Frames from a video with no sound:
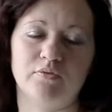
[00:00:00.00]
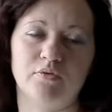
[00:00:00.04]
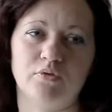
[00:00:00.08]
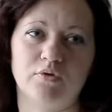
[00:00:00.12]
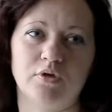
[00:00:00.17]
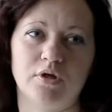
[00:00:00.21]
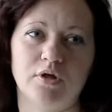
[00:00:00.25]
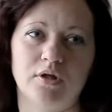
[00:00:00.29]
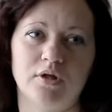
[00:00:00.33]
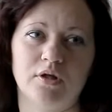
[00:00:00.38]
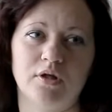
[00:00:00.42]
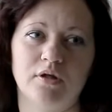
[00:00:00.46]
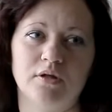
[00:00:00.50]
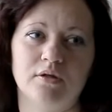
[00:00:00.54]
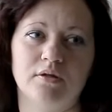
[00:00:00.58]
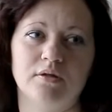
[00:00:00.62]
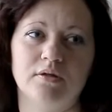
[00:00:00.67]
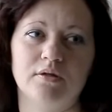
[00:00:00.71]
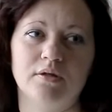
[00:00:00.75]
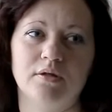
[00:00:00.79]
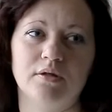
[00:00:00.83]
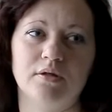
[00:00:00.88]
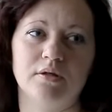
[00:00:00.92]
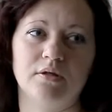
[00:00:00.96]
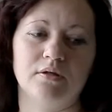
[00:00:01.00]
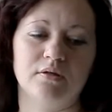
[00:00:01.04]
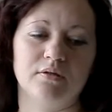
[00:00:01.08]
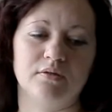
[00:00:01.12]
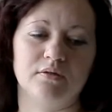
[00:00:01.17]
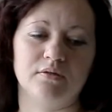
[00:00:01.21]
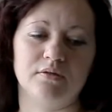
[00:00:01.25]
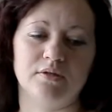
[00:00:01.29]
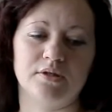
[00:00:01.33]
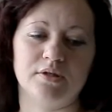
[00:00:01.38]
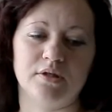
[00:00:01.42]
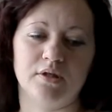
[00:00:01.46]
города,
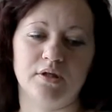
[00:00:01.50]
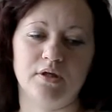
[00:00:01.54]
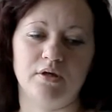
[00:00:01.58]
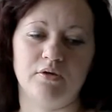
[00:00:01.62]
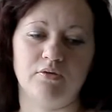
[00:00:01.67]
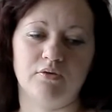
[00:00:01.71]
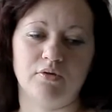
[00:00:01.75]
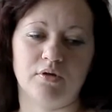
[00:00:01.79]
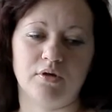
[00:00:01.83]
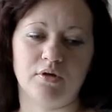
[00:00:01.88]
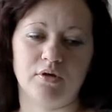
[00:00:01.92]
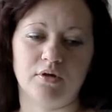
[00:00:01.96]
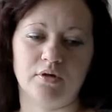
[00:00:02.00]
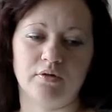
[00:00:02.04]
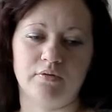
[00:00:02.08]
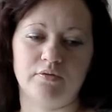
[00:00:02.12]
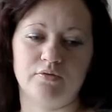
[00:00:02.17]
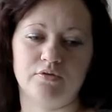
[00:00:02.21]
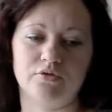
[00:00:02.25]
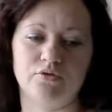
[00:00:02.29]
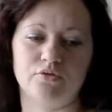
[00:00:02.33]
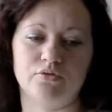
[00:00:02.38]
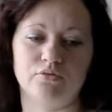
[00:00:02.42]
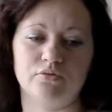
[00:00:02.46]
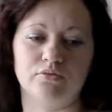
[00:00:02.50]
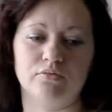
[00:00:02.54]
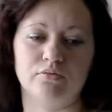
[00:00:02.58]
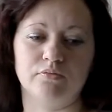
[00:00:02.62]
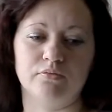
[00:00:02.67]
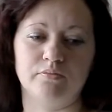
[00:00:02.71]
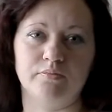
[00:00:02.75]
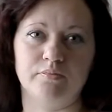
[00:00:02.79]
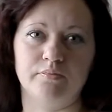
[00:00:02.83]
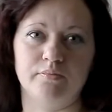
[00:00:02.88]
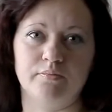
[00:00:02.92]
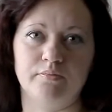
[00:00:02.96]
э, к Сергею Николаевичу
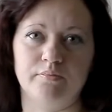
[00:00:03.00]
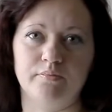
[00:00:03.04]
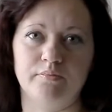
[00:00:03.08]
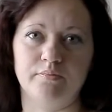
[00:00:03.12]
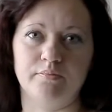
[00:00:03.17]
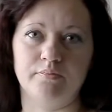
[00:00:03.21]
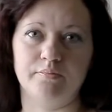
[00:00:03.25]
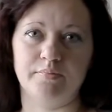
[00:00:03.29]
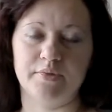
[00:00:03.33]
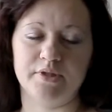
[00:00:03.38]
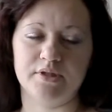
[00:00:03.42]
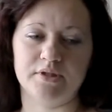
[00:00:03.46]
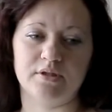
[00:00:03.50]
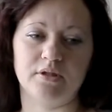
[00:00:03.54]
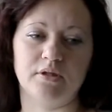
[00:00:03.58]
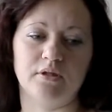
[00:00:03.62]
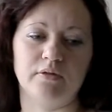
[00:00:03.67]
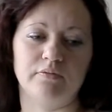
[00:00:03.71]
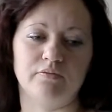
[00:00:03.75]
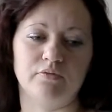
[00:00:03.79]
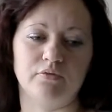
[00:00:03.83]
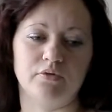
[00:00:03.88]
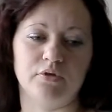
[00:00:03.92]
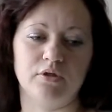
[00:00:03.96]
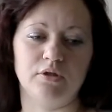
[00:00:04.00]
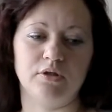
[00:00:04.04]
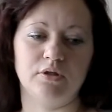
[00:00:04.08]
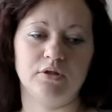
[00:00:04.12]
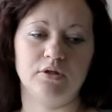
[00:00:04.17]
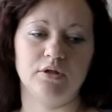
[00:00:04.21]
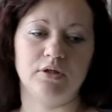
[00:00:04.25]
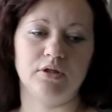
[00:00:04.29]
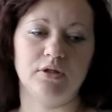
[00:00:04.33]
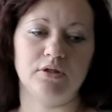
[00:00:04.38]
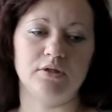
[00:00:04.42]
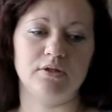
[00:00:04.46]
Писареву
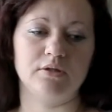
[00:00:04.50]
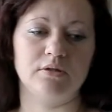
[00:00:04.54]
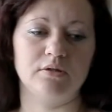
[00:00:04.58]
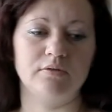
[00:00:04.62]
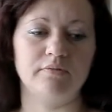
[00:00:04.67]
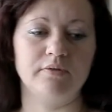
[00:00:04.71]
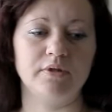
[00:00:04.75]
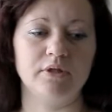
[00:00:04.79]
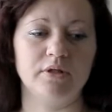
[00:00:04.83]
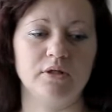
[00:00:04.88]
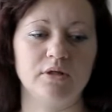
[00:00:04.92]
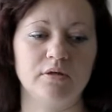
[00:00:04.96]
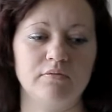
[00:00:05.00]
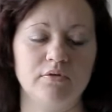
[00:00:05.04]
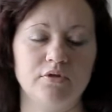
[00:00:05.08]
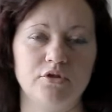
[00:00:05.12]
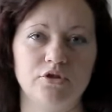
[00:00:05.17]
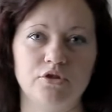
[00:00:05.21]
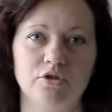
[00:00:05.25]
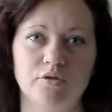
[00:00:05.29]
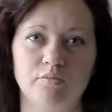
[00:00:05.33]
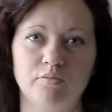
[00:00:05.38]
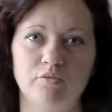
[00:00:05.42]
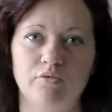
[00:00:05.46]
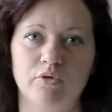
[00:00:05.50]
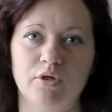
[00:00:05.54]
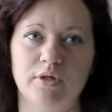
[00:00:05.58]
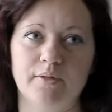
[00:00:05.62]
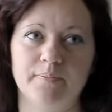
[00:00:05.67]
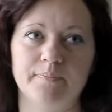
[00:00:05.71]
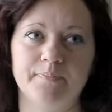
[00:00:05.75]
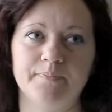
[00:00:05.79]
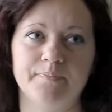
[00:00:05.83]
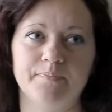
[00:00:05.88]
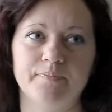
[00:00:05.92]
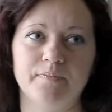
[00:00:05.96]
и Ларисе Викторовне Щербуле.
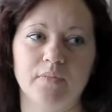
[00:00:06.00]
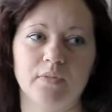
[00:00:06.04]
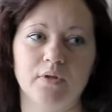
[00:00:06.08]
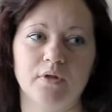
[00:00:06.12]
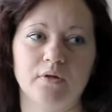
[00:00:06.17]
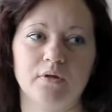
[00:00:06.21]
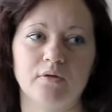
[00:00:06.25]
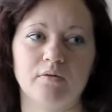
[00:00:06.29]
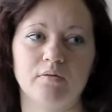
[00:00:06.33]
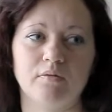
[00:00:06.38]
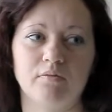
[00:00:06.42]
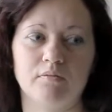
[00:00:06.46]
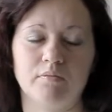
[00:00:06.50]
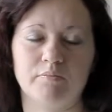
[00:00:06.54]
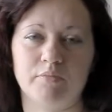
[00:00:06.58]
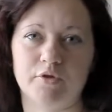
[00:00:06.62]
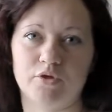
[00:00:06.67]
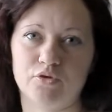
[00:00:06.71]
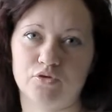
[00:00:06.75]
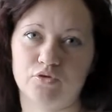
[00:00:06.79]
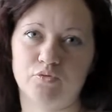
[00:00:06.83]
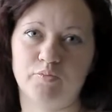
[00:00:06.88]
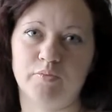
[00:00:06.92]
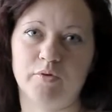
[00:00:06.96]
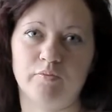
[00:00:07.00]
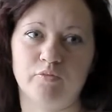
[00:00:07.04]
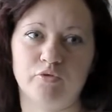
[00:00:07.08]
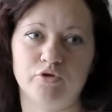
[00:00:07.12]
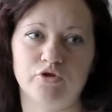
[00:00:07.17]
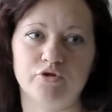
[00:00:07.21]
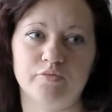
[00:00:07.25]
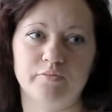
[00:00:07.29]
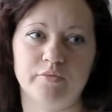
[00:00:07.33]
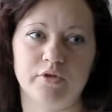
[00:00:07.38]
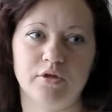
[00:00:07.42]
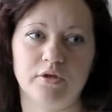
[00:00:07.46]
Э, прошу
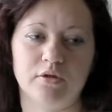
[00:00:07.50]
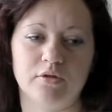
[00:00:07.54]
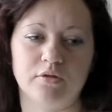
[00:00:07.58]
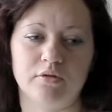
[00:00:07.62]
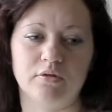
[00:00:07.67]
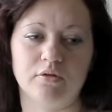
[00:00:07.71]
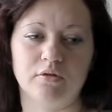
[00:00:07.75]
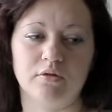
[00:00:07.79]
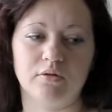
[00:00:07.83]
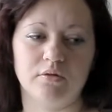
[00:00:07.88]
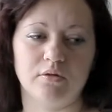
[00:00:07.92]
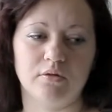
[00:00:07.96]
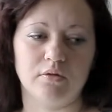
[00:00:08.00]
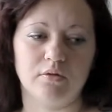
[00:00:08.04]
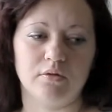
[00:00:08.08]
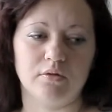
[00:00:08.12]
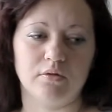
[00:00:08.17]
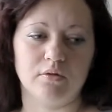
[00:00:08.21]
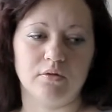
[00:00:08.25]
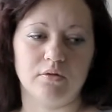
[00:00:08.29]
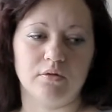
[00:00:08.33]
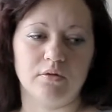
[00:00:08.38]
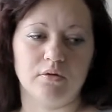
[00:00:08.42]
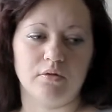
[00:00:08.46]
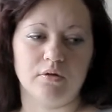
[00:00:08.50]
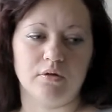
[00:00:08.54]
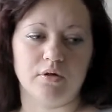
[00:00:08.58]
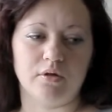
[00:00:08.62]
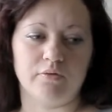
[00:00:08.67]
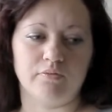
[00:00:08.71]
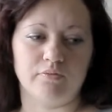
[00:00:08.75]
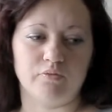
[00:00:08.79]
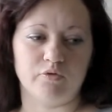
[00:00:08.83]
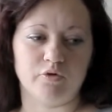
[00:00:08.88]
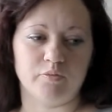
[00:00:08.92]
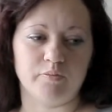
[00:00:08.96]
помочь мне
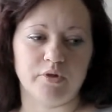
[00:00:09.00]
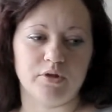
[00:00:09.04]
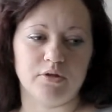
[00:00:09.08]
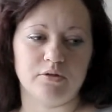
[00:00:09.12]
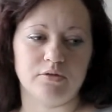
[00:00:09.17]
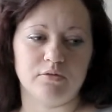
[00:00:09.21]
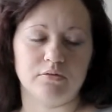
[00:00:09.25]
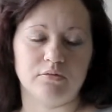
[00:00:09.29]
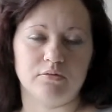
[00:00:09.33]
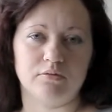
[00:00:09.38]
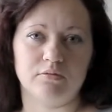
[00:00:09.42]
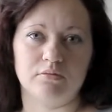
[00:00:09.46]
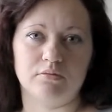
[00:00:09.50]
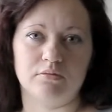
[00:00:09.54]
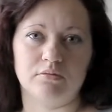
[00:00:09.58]
оформить э,